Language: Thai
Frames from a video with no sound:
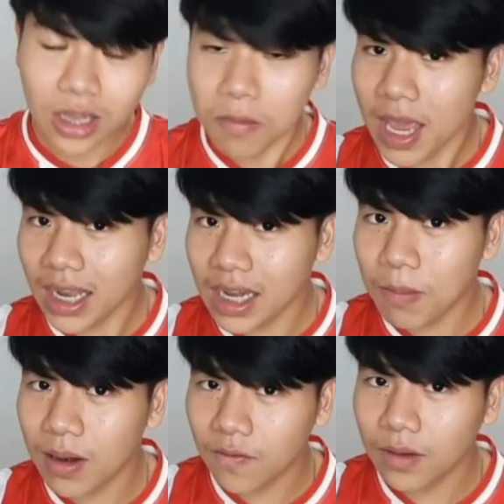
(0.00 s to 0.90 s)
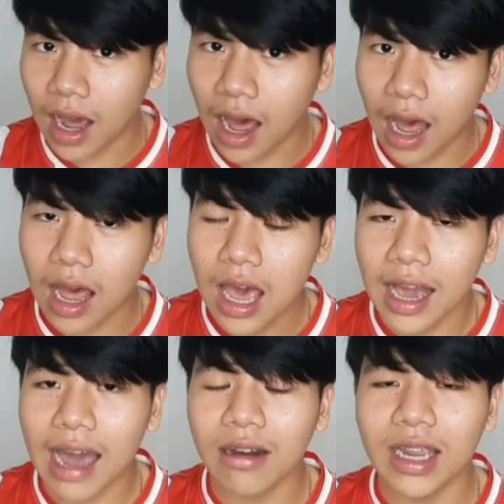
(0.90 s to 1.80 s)
ซึ่งเพลงนี้เป็น
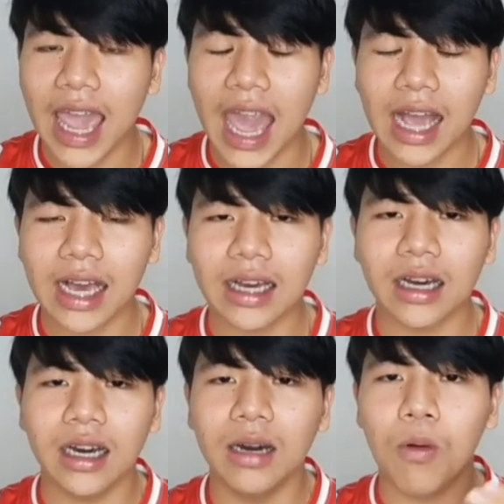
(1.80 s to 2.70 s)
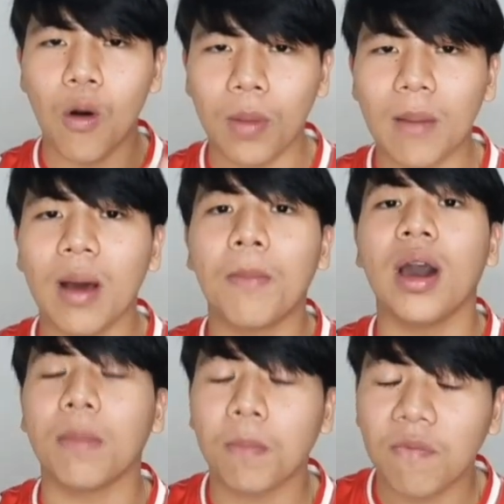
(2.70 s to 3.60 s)
การรีแอคคือผมกำลัง
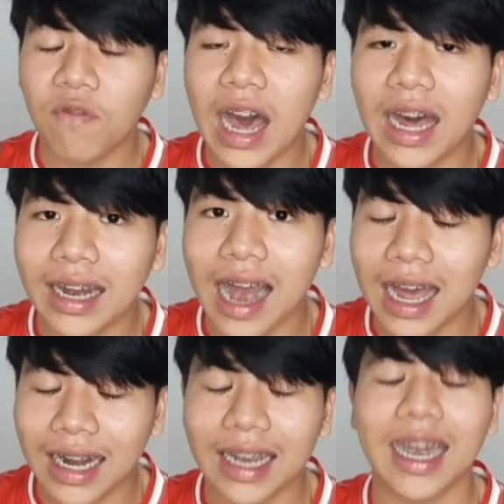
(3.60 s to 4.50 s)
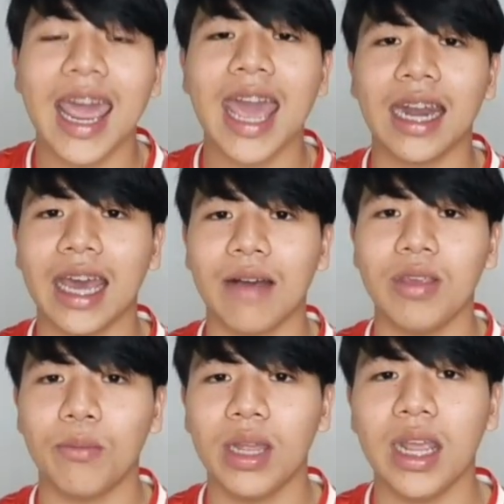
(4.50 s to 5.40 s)
เปิดฟังครั้งแรกนะครั
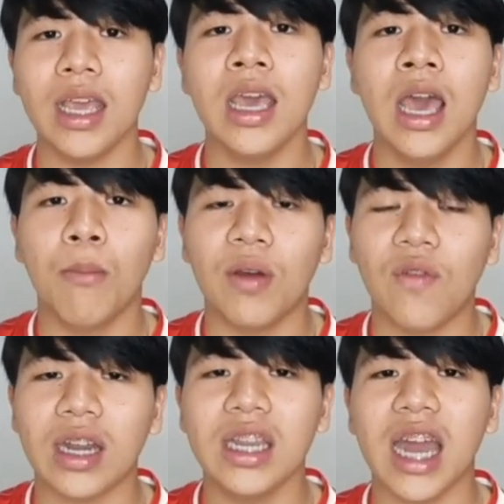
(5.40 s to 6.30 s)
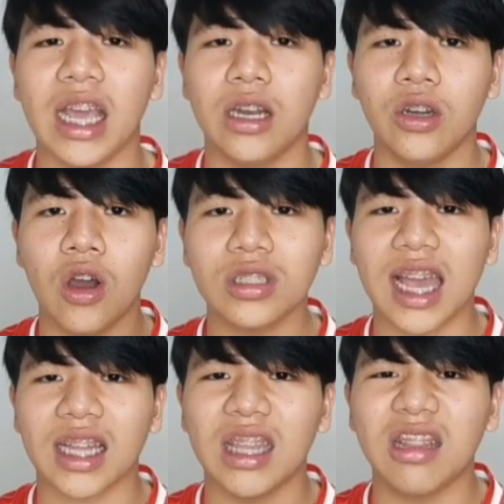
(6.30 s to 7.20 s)
บ ยังไม่ได้ไปฟังที่ไหนนอก
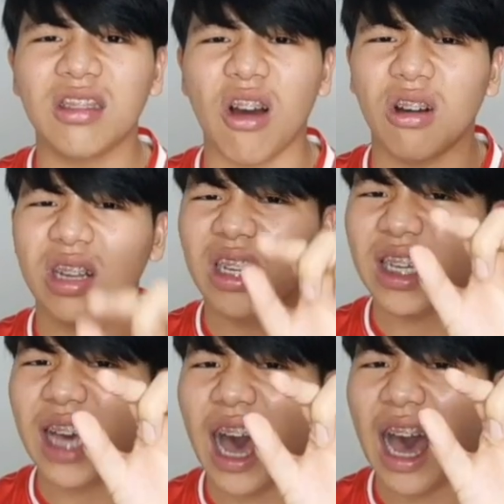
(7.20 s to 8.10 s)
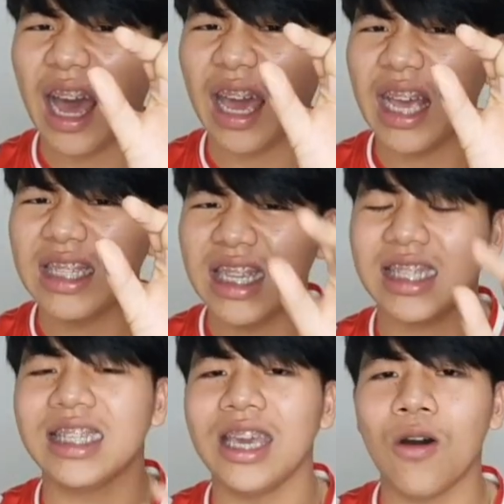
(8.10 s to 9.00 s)
จาก Tik t o อกแค่เศ
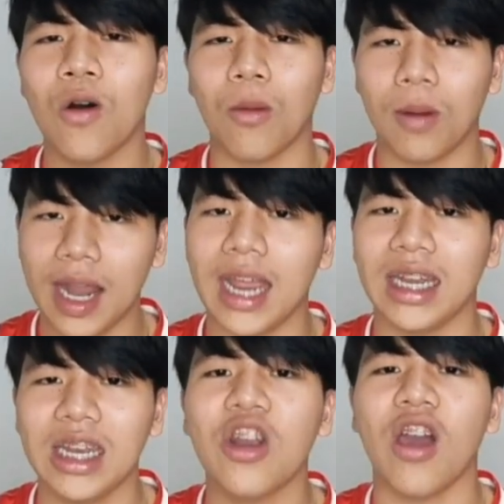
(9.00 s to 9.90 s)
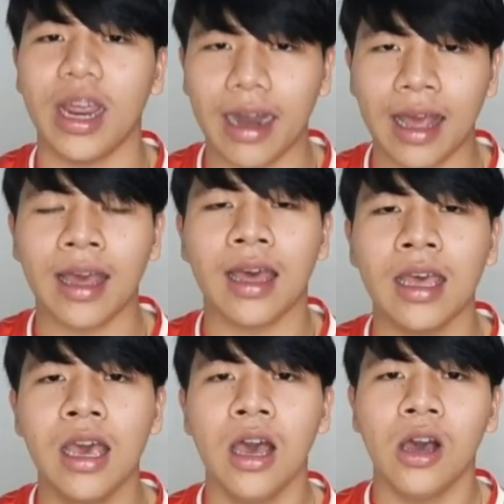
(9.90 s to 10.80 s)
ษเสี้ยวของเพลงนิดหน่อยนะฮะ